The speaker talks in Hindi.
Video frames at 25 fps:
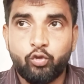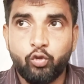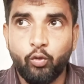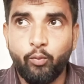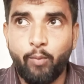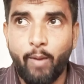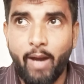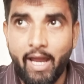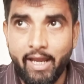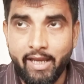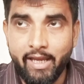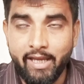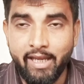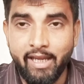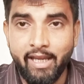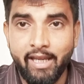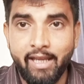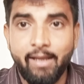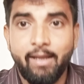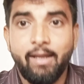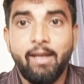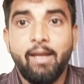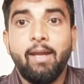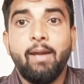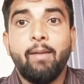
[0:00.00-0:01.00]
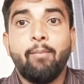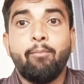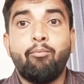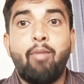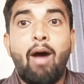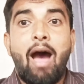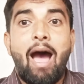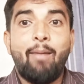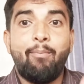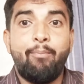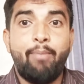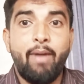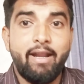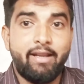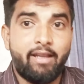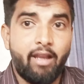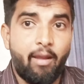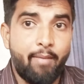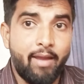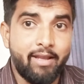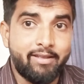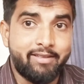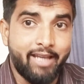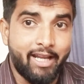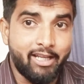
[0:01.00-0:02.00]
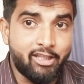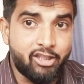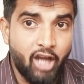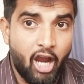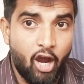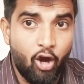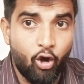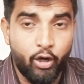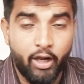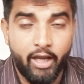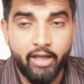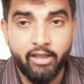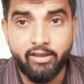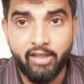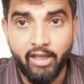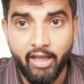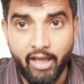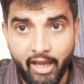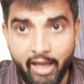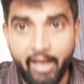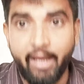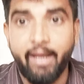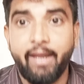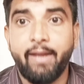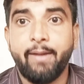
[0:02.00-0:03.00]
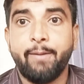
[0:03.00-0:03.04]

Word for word: सुबह ही बाप बेटे में चर्चा हो रही थी